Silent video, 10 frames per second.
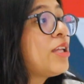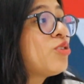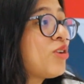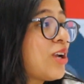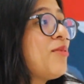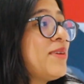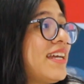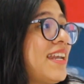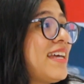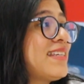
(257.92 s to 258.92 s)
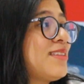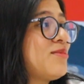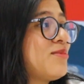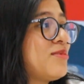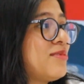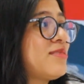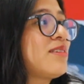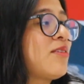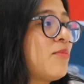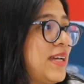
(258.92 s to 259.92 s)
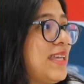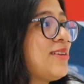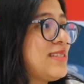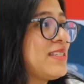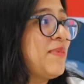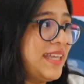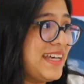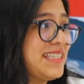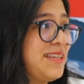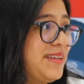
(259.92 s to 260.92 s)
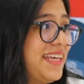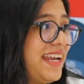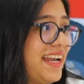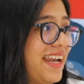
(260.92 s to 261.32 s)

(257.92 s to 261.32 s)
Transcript: ¿Tú recomendarías a tus compañeros de España que se vinieran